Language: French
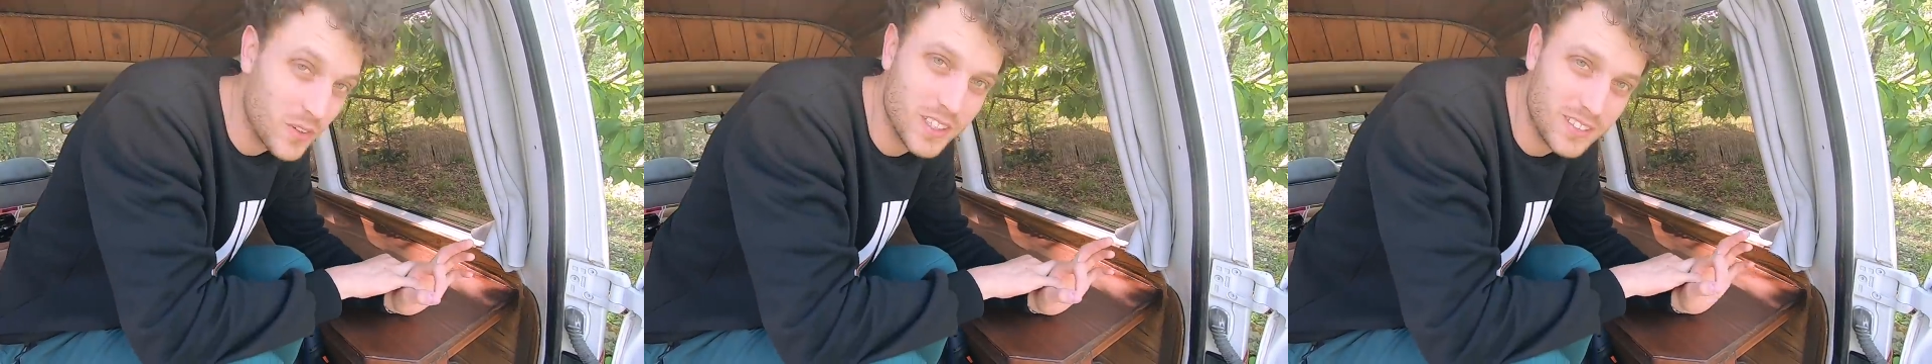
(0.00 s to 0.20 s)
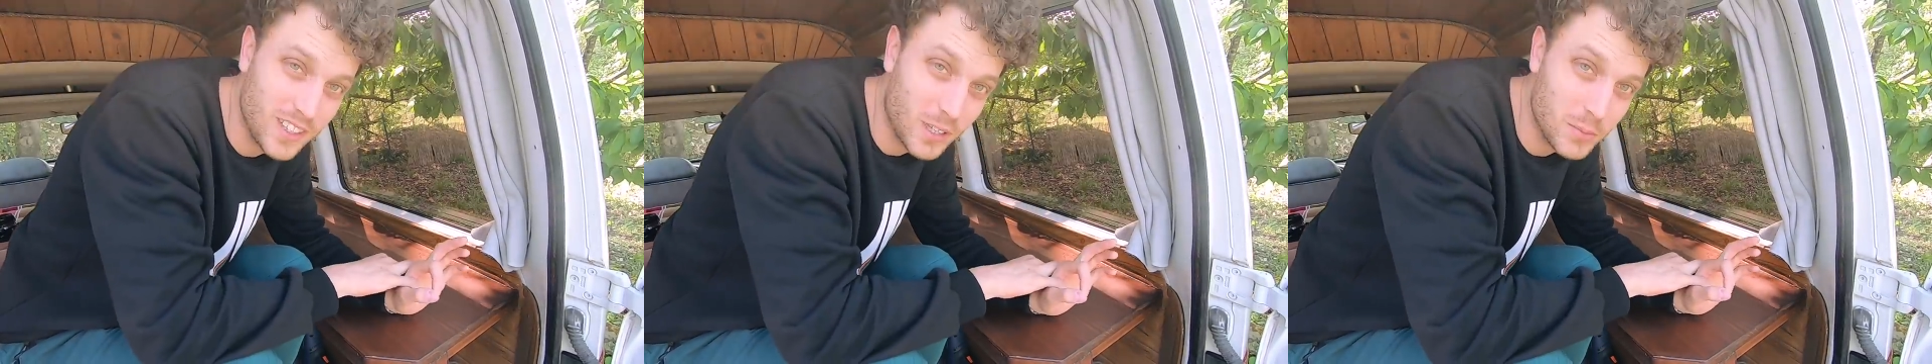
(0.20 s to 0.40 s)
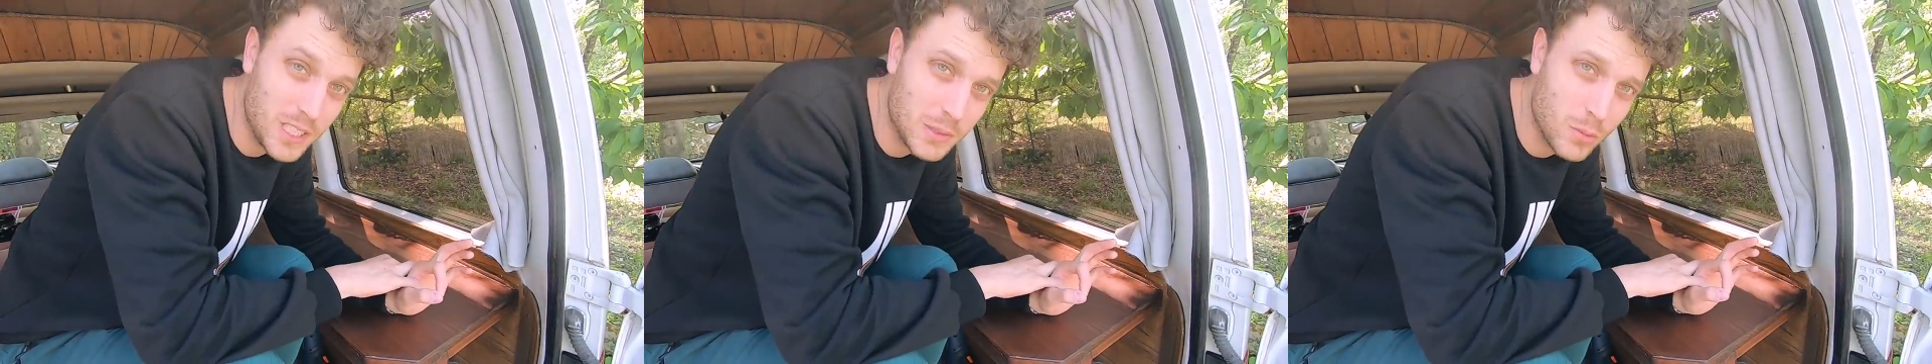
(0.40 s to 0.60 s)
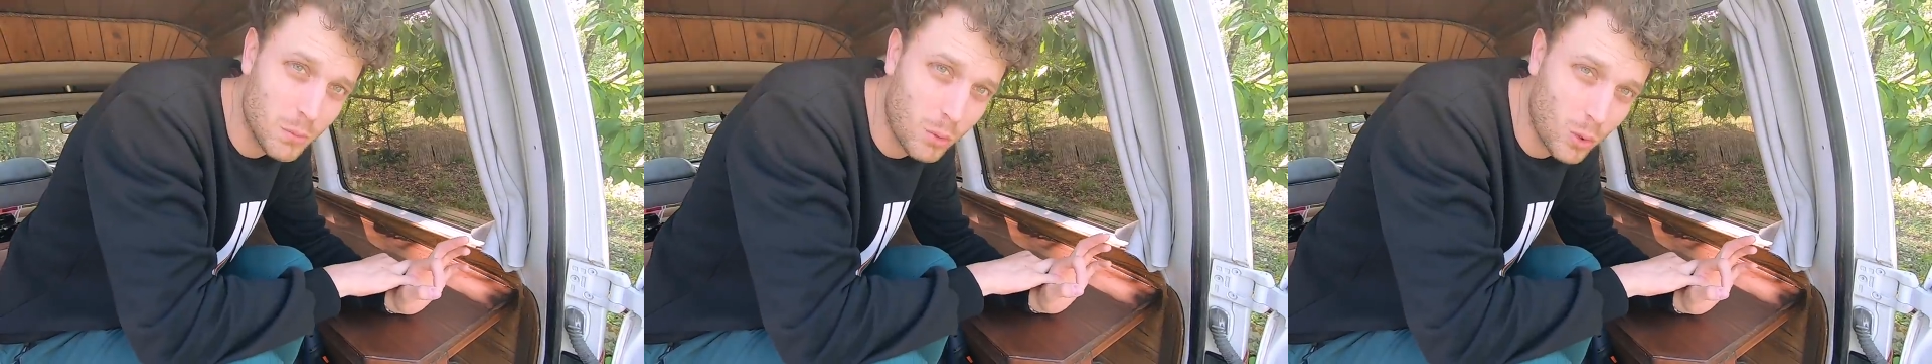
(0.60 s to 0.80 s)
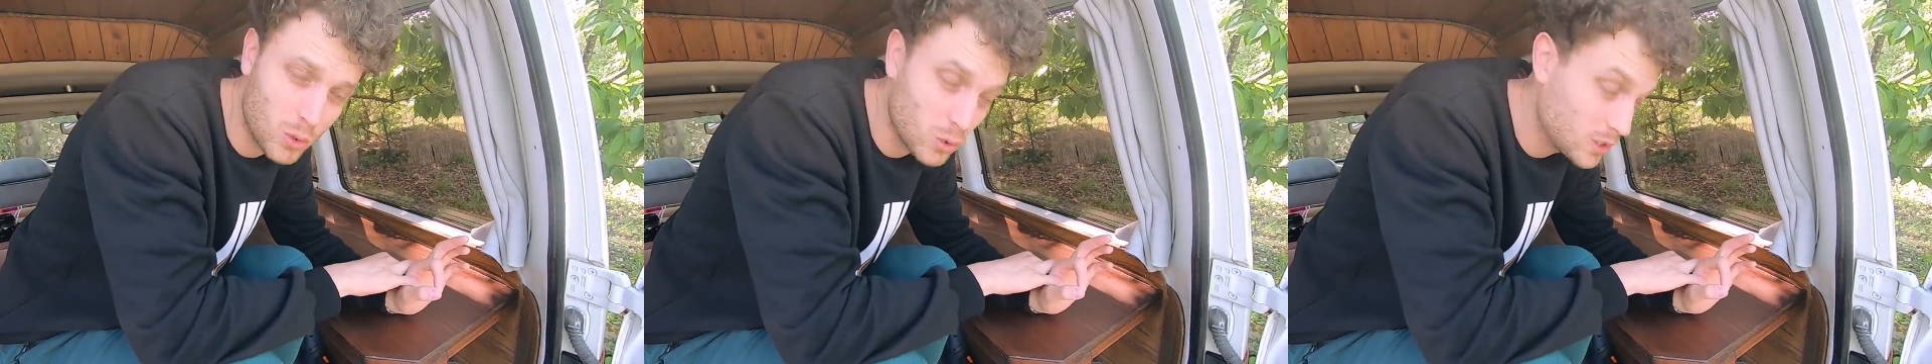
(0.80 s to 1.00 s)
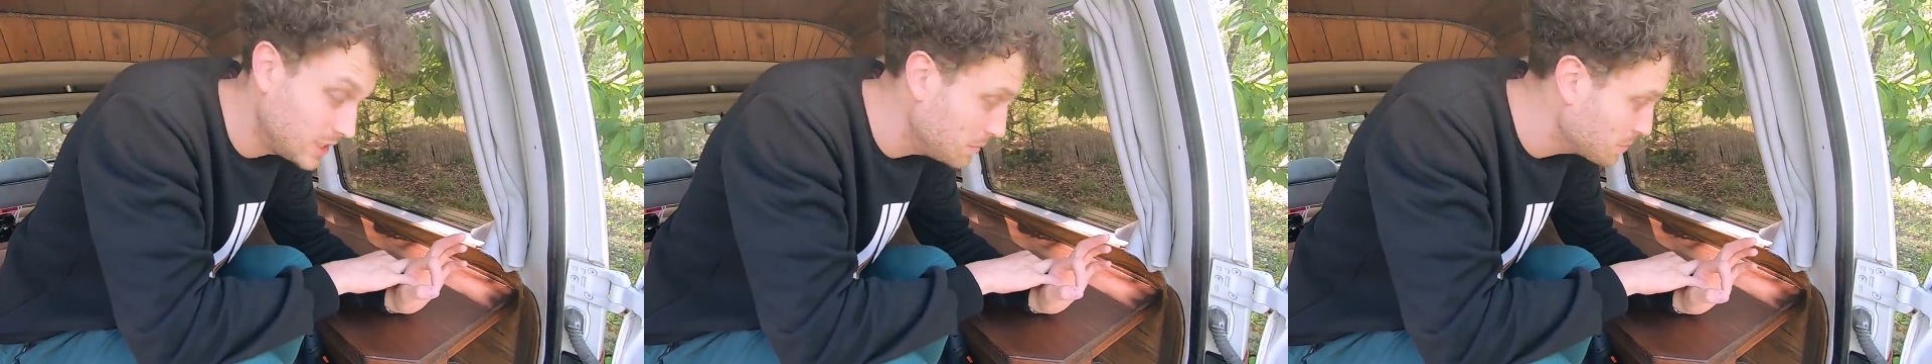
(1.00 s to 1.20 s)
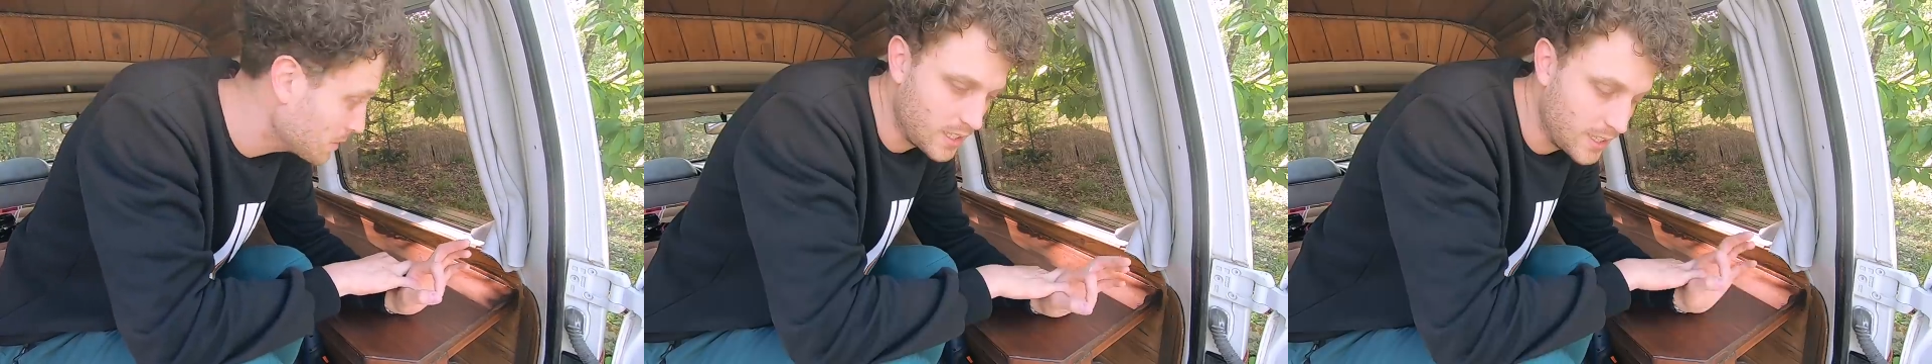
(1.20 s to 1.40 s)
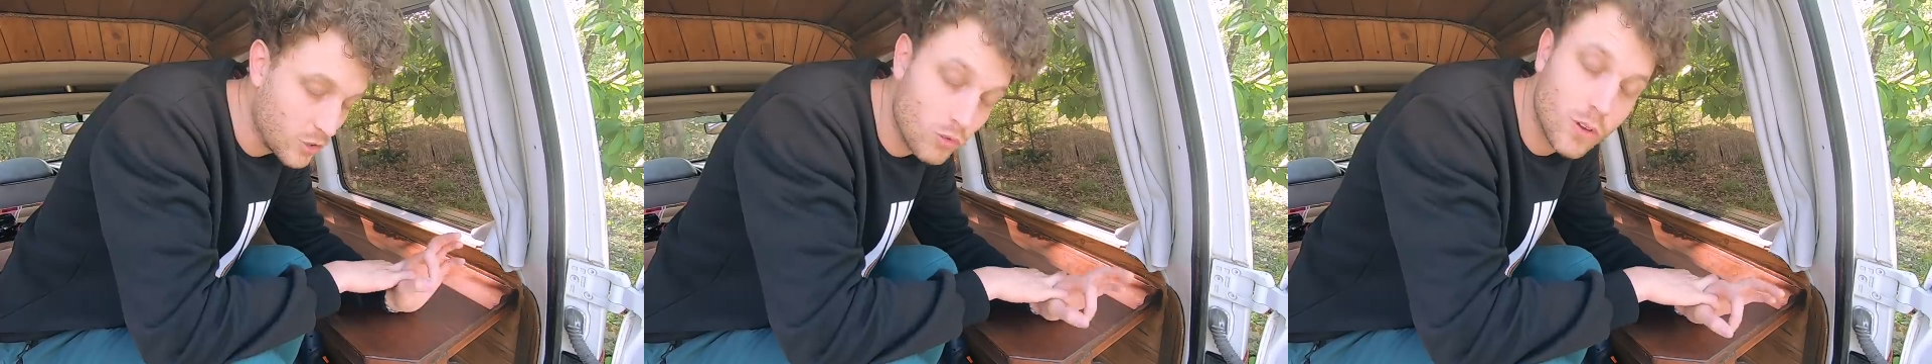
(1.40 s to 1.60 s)
terminé mon prototype
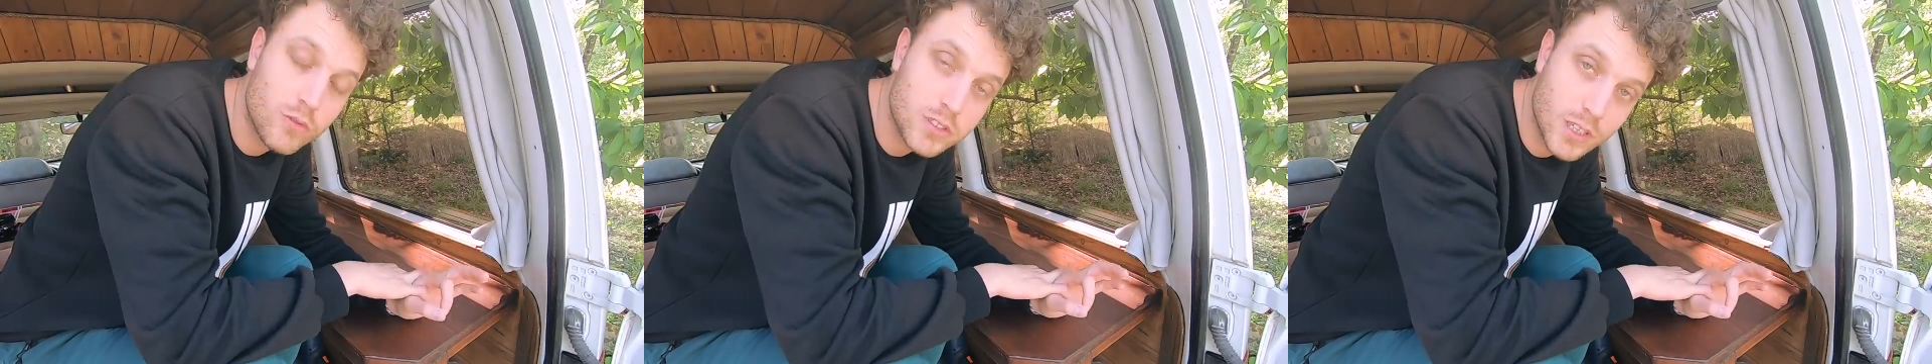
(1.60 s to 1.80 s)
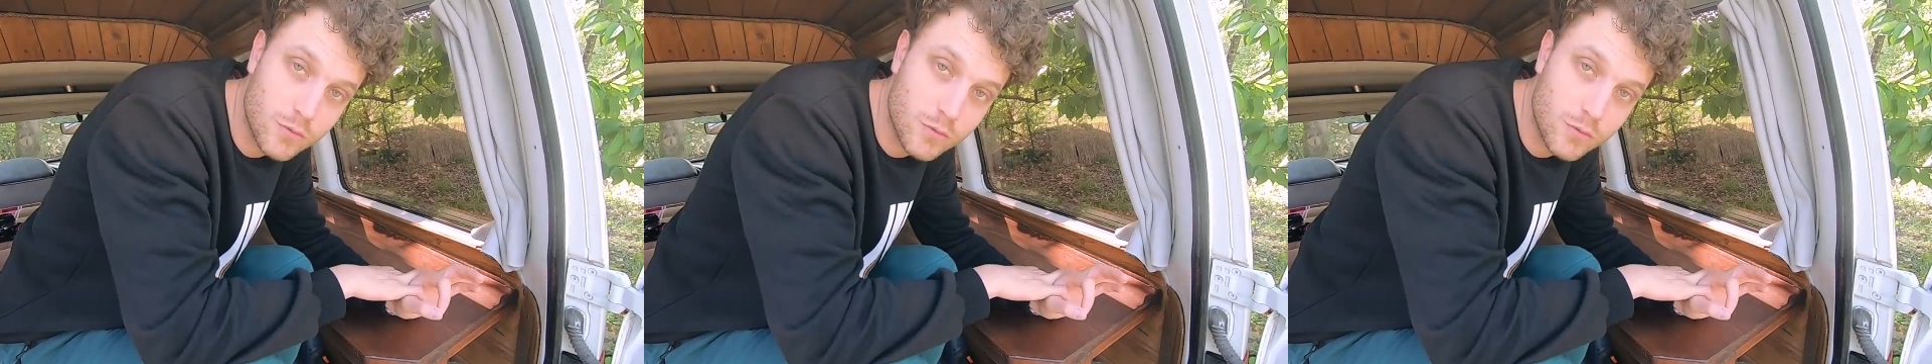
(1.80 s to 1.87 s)
et je dois vous